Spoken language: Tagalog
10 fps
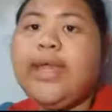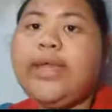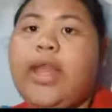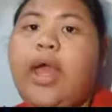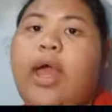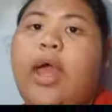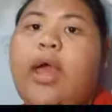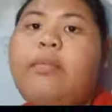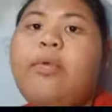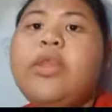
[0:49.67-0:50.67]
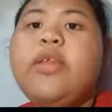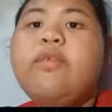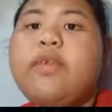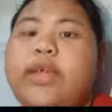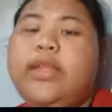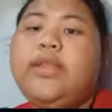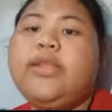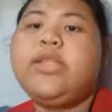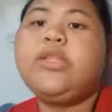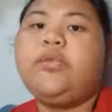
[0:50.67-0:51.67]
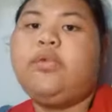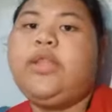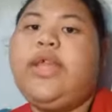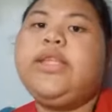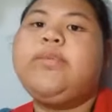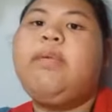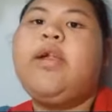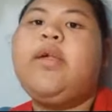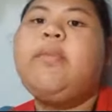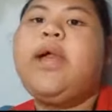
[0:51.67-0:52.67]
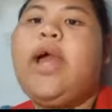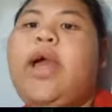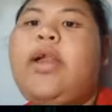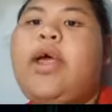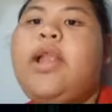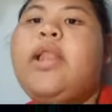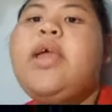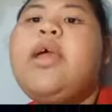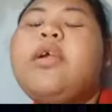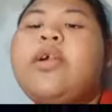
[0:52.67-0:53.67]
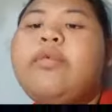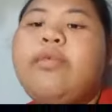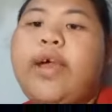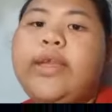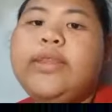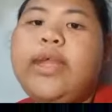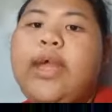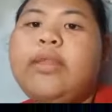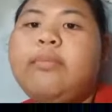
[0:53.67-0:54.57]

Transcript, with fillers: ay nakaka-motivate sa students para mag-aral, refined at